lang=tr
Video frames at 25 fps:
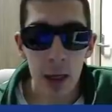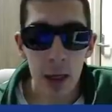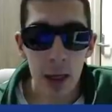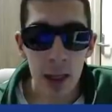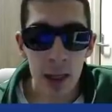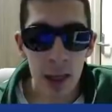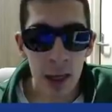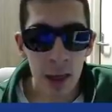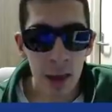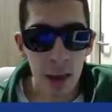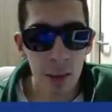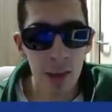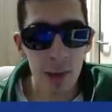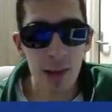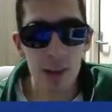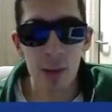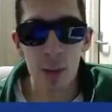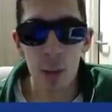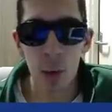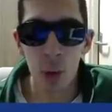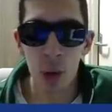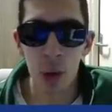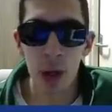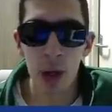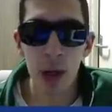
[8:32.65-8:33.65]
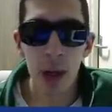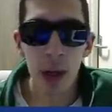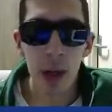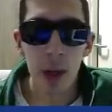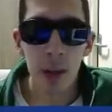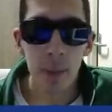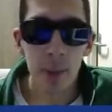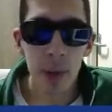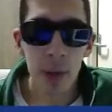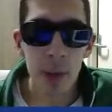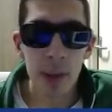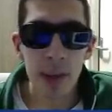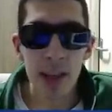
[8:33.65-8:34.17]
inanılmaz bir olay.
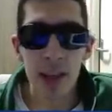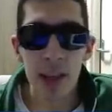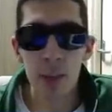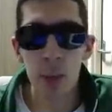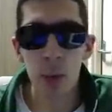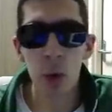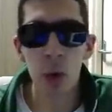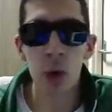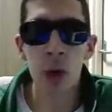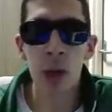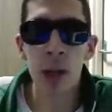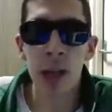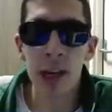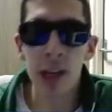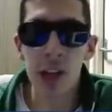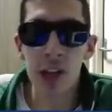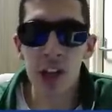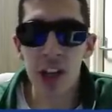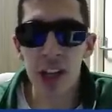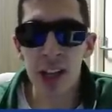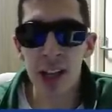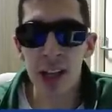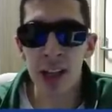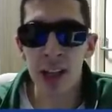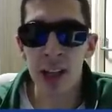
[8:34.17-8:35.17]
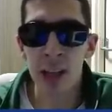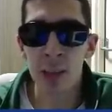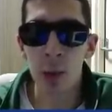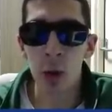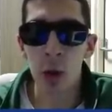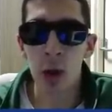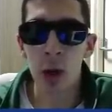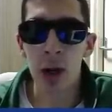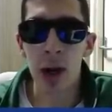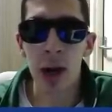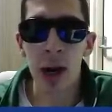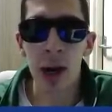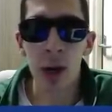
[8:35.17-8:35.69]
Demek ki bu oyunu gerçekten de
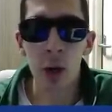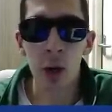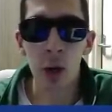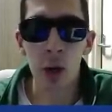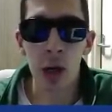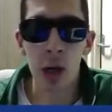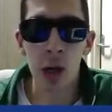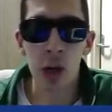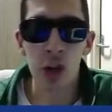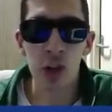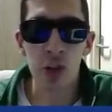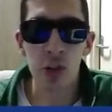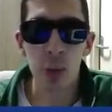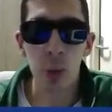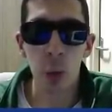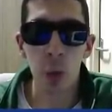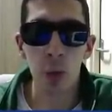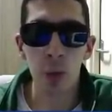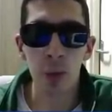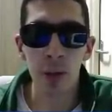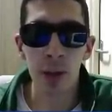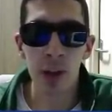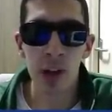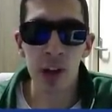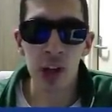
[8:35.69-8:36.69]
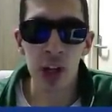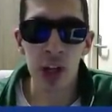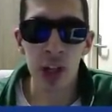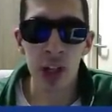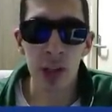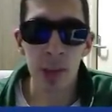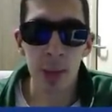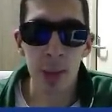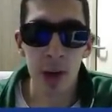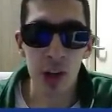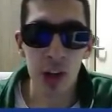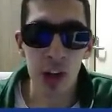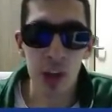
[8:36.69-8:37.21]
böyle her gün açıp offline şekilde
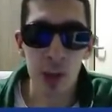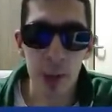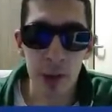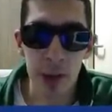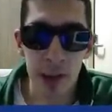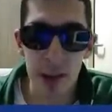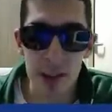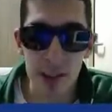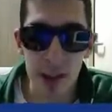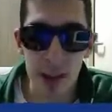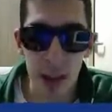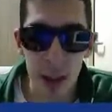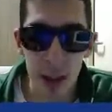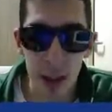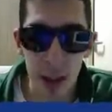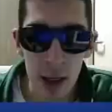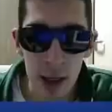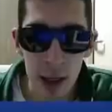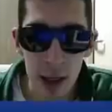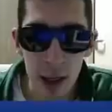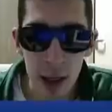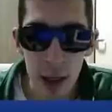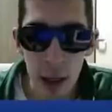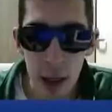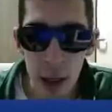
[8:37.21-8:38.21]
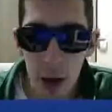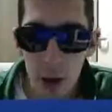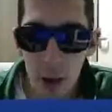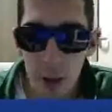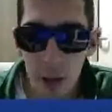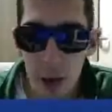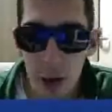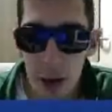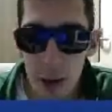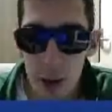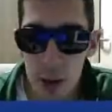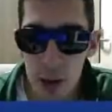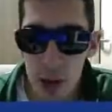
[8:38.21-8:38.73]
maç yapan insanlar da
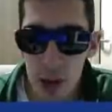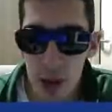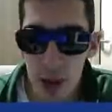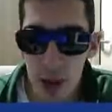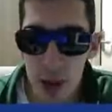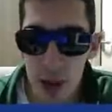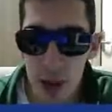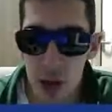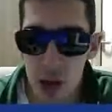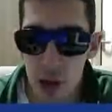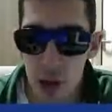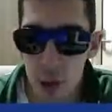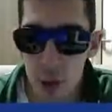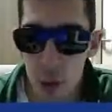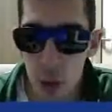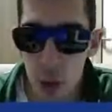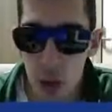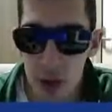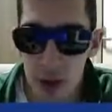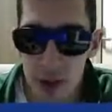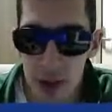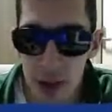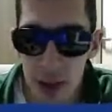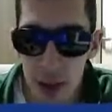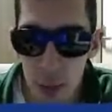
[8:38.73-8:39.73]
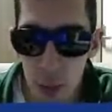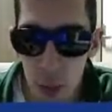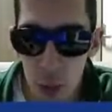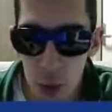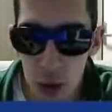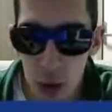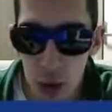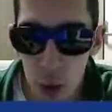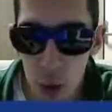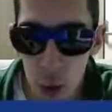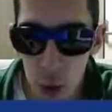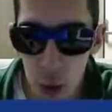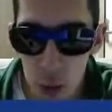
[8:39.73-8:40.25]
varmış arkadaşlar. Bunu da zaten
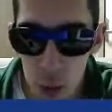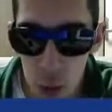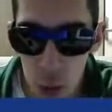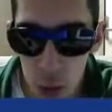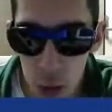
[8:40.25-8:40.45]
buradan görmüş